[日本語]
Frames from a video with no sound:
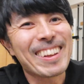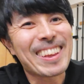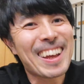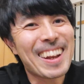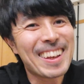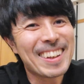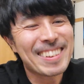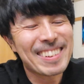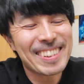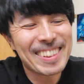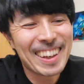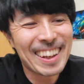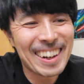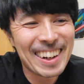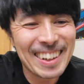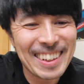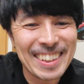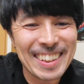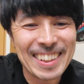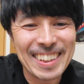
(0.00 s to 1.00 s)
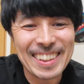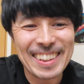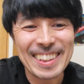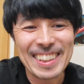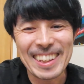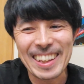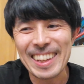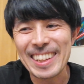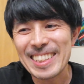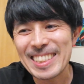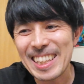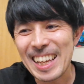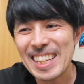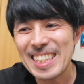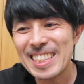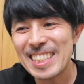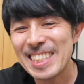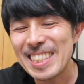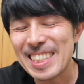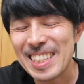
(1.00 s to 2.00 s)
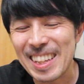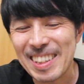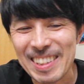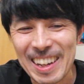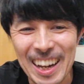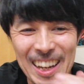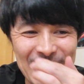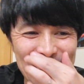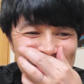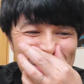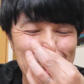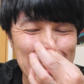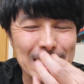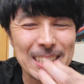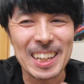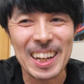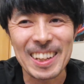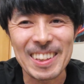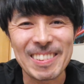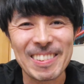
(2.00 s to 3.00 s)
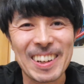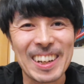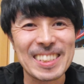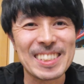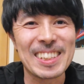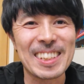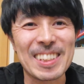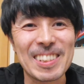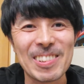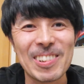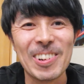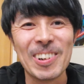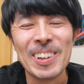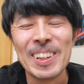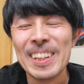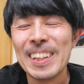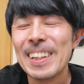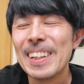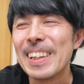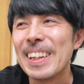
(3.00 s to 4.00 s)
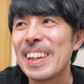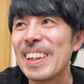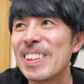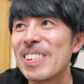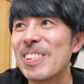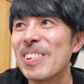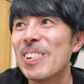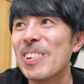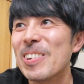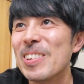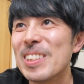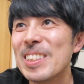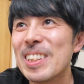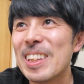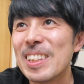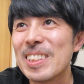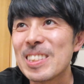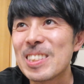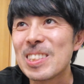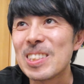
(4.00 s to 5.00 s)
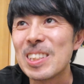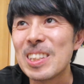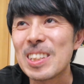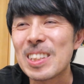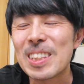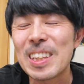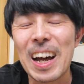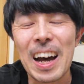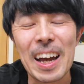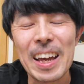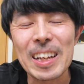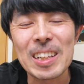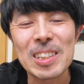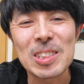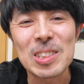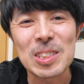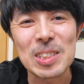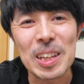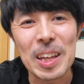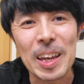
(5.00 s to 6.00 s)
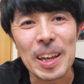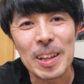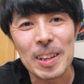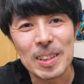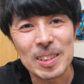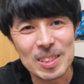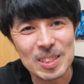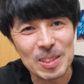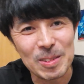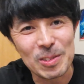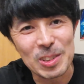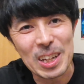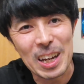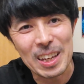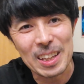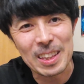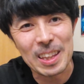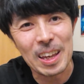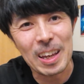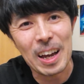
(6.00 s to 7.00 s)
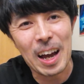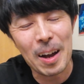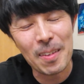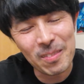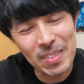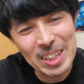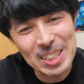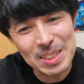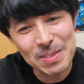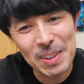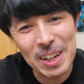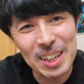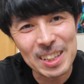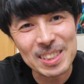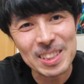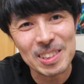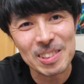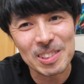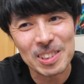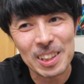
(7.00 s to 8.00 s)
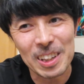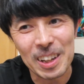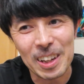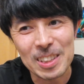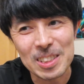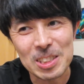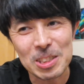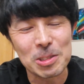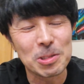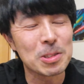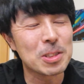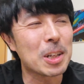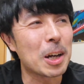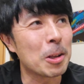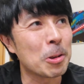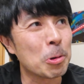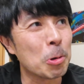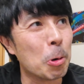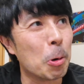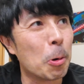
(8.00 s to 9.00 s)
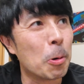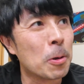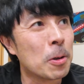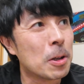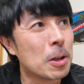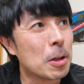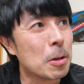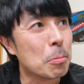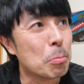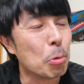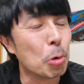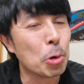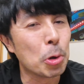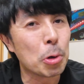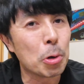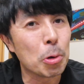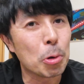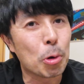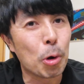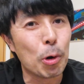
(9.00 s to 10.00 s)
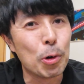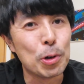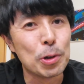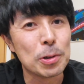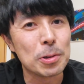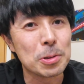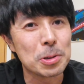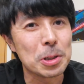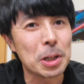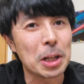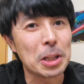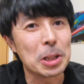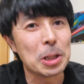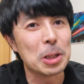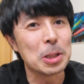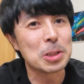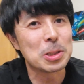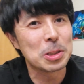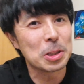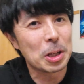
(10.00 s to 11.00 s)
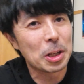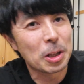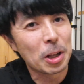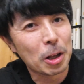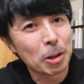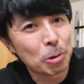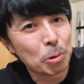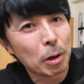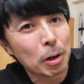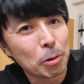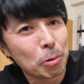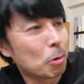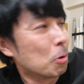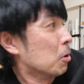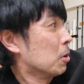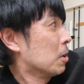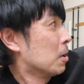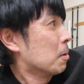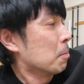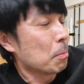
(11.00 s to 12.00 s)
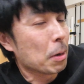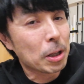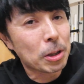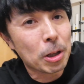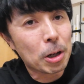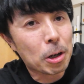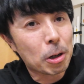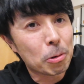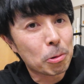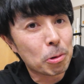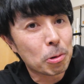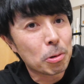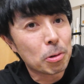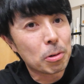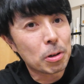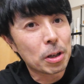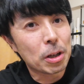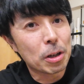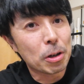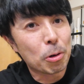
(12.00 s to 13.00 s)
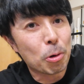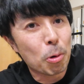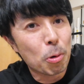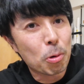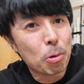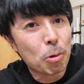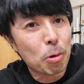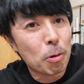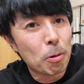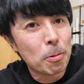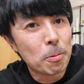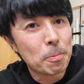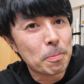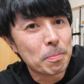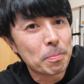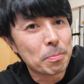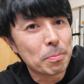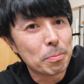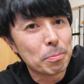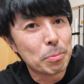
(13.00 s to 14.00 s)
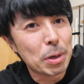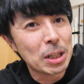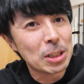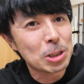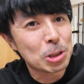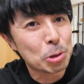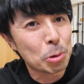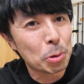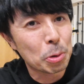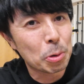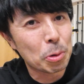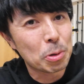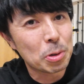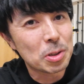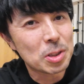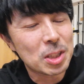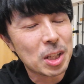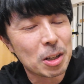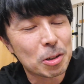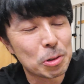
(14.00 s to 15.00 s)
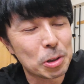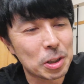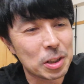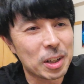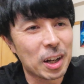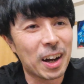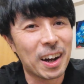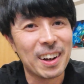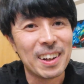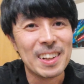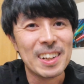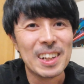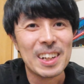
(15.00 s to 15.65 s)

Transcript: ワタレックギャラリー、えー、最新作入りましたっていう感じで、昨日、えっ、ー、と、ツイッター X でつぶやいて販売しますって言った瞬間のものの5分ぐらいでですねなんとあの真ん中の、えー、香港マンションの作品が、